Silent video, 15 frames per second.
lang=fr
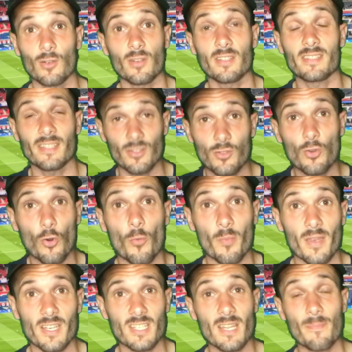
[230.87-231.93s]
C'est dur au
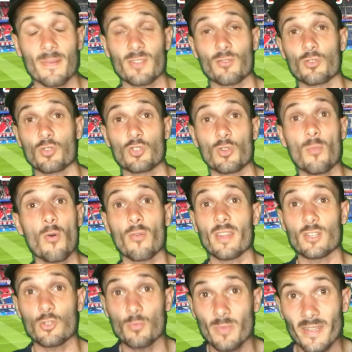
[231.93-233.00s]
PSG parce que justement, on a
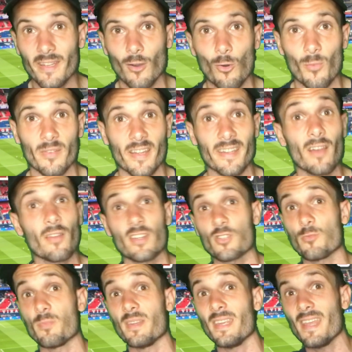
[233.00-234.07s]
subi des remontadas, on a
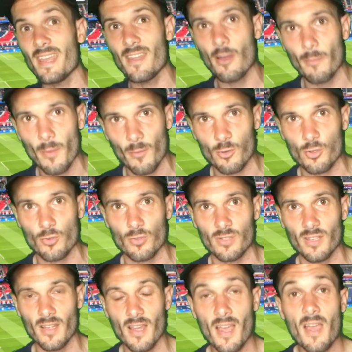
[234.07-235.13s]
subi énormément de
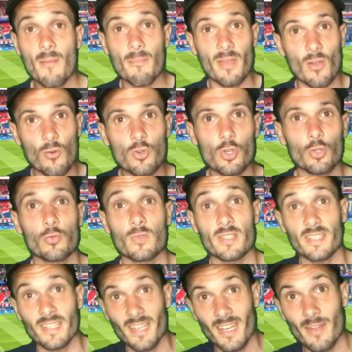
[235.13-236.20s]
choses. Mais aujourd'hui,
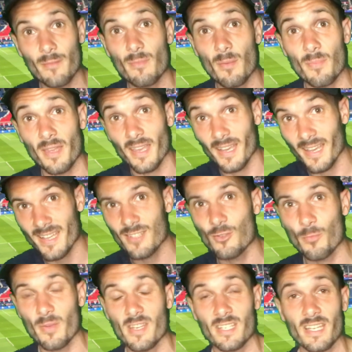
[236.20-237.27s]
si Kylian Mbappé reste au
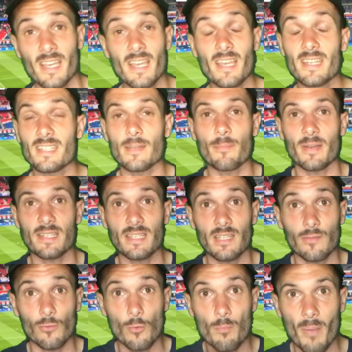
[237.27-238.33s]
PSG, c'est parce qu'il
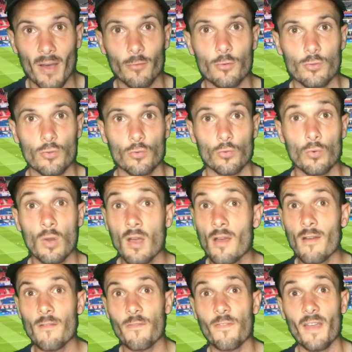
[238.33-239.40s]
veut par-dessus tout
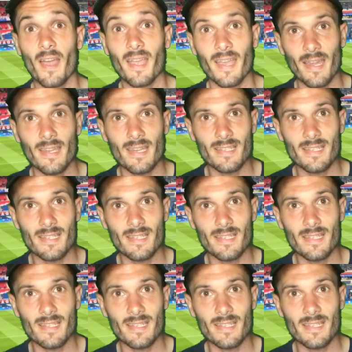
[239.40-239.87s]
faire gagner